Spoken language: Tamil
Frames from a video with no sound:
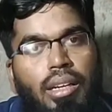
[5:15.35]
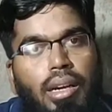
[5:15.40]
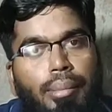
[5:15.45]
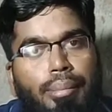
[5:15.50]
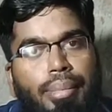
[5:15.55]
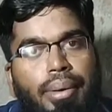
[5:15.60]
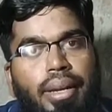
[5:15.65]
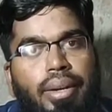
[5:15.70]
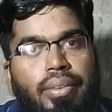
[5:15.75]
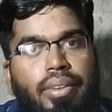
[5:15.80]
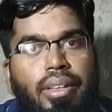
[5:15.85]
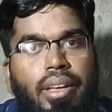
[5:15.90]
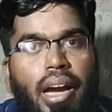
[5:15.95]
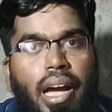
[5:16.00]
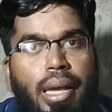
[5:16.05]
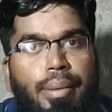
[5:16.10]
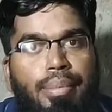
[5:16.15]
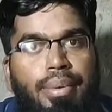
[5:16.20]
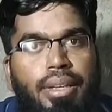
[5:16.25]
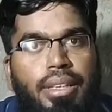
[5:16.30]
கம்பெனி வந்து
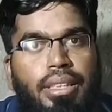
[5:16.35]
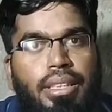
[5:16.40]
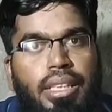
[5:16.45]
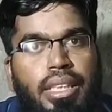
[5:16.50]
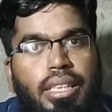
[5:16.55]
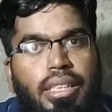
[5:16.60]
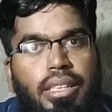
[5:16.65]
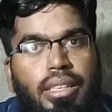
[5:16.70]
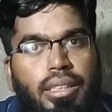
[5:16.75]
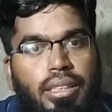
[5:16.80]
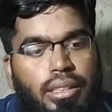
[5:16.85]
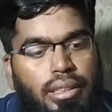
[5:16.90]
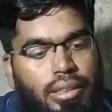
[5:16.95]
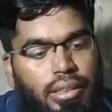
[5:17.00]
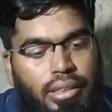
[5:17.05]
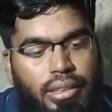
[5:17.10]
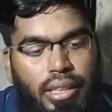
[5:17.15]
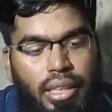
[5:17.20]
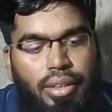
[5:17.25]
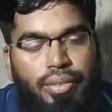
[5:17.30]
ஐபிஎஸ் சிக்ஸ்
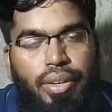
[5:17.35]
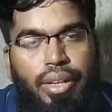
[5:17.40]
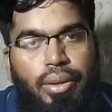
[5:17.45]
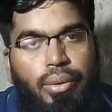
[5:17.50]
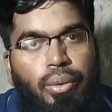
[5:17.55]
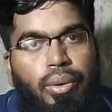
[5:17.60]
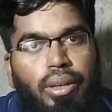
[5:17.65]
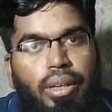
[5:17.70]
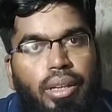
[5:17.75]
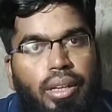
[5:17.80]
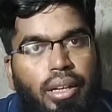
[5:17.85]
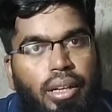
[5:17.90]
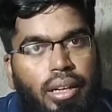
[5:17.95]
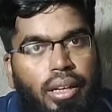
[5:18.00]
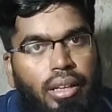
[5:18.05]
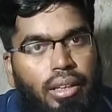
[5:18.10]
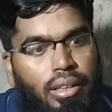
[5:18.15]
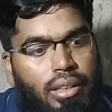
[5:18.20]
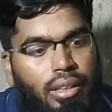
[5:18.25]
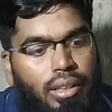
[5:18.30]
சர்டிஃபிகேட் கொடுக்குறாங்க